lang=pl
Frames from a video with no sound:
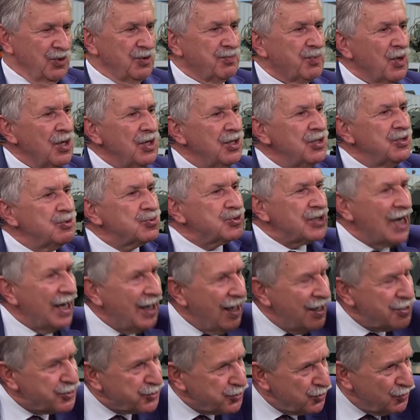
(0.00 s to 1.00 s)
i, i
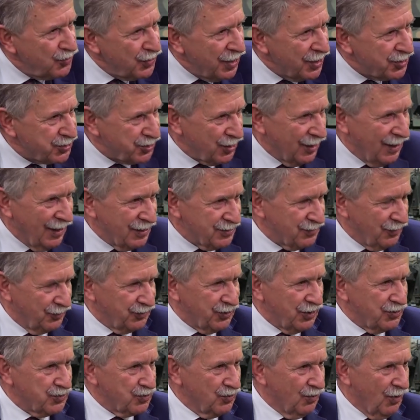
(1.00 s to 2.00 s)
uzależnił jeszcze nas od
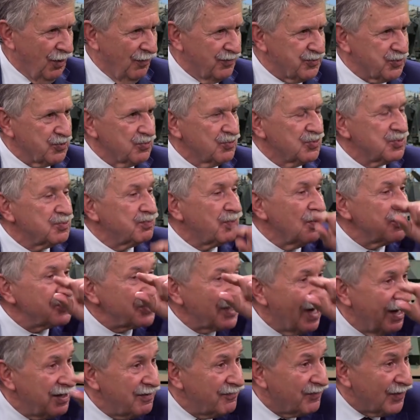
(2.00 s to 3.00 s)
tych surowców.
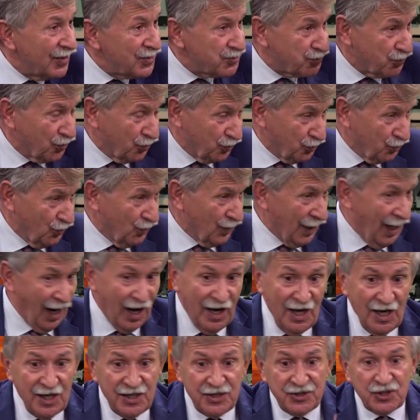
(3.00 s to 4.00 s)
Powstała infrastruktura
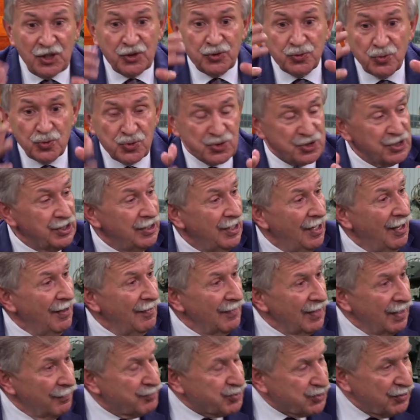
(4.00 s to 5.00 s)
i niektórzy
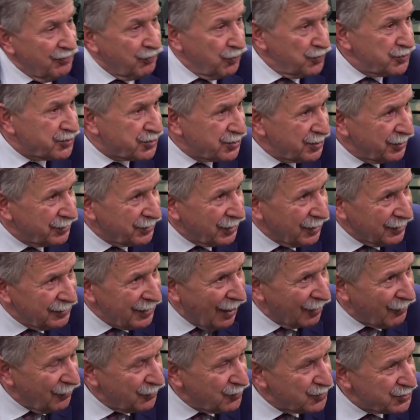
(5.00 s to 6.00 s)
przywódcy tych
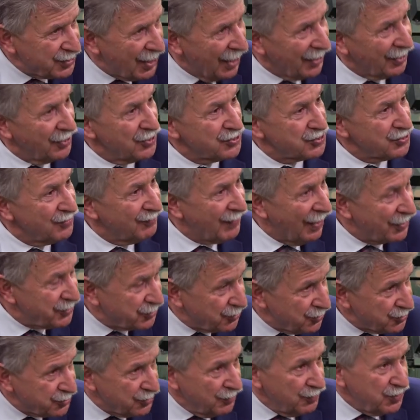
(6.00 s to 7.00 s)
narodów zaangażowali
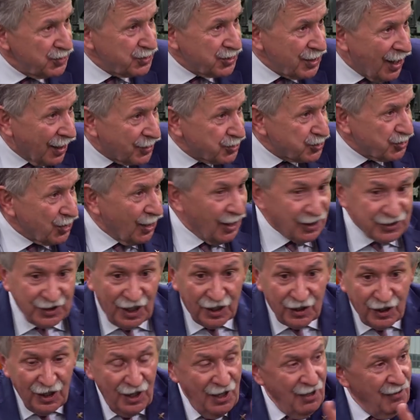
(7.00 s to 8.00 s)
się osobiście, jak
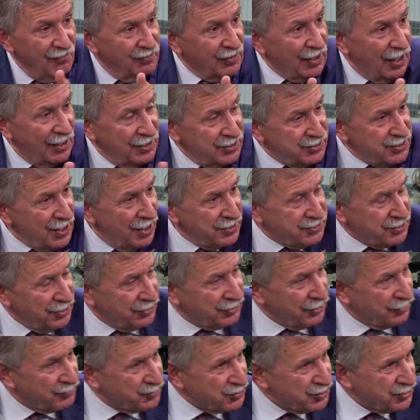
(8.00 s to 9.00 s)
Schroeder, w realizację
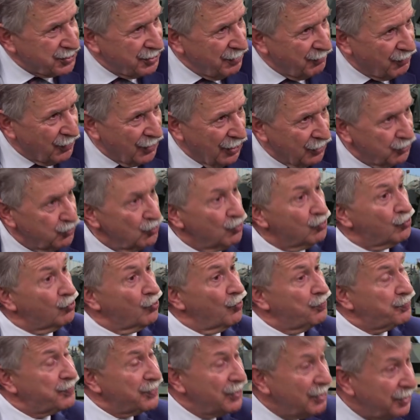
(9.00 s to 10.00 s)
tych wszystkich projektów.
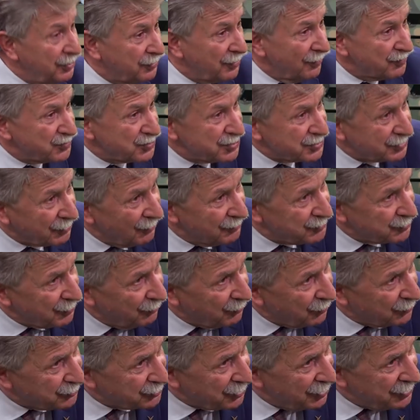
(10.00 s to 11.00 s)
Kupili to wszystko z
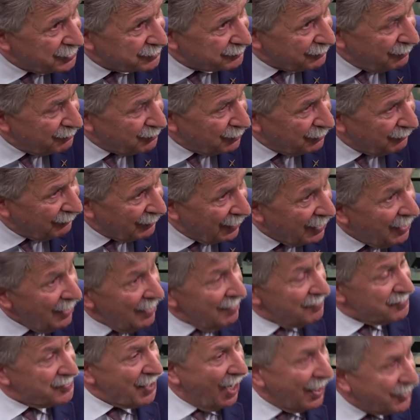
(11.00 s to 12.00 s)
dobrodziejstwem,
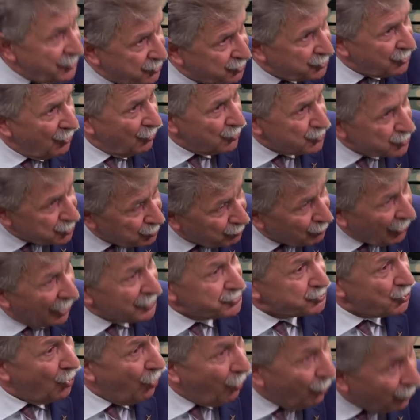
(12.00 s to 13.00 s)
dali się
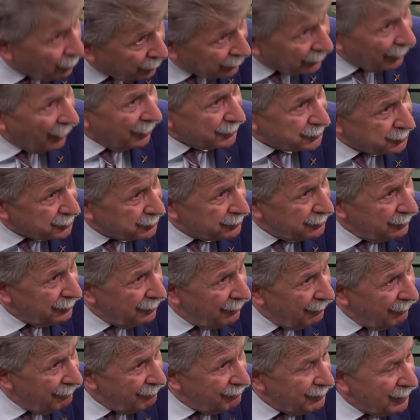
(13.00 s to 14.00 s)
oszukać, ograć.
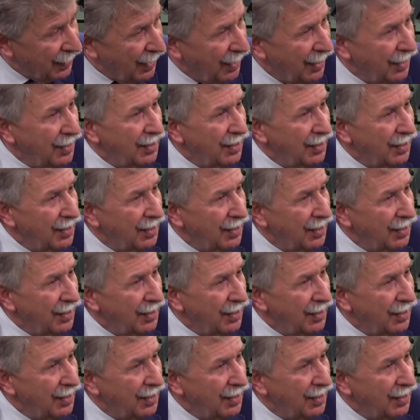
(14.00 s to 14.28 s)
Albo